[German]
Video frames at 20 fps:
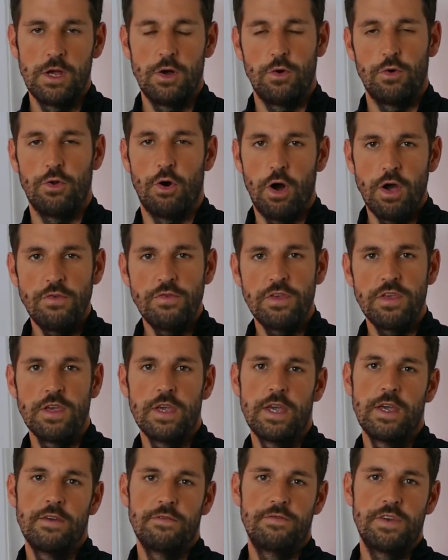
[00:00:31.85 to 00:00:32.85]
Und häufig
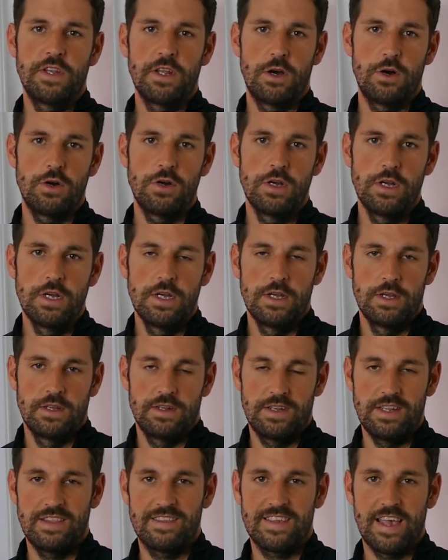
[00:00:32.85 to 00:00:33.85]
wird auch
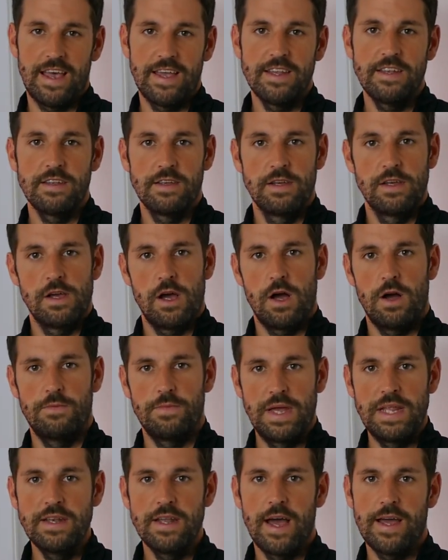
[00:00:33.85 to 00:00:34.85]
die Zeit
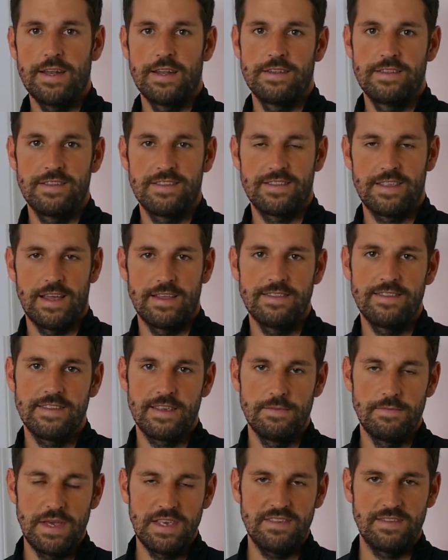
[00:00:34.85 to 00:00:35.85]
am Ende einer Distanz
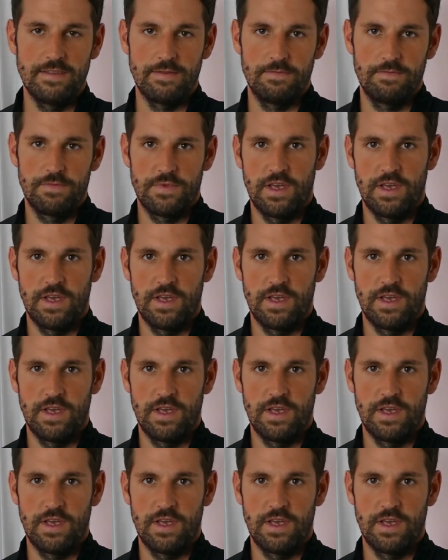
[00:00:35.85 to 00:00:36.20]
gemessen,